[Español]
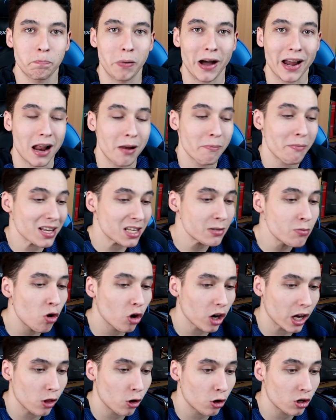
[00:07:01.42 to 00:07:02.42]
para el máximo
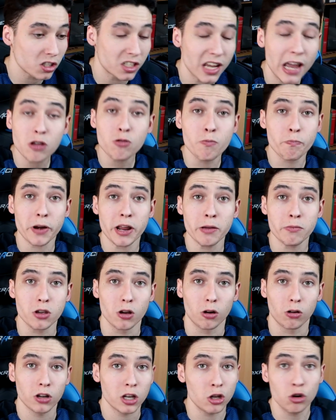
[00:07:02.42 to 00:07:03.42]
goleador ya hay un
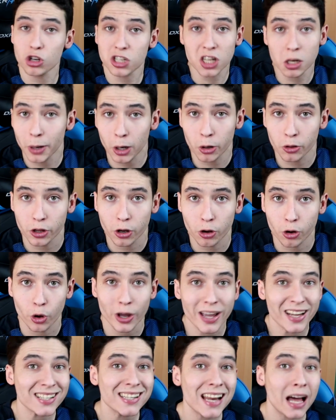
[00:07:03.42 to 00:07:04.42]
premio y no es el balón de
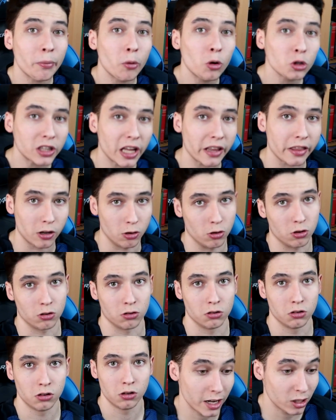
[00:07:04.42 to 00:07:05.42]
oro, es la bota de oro.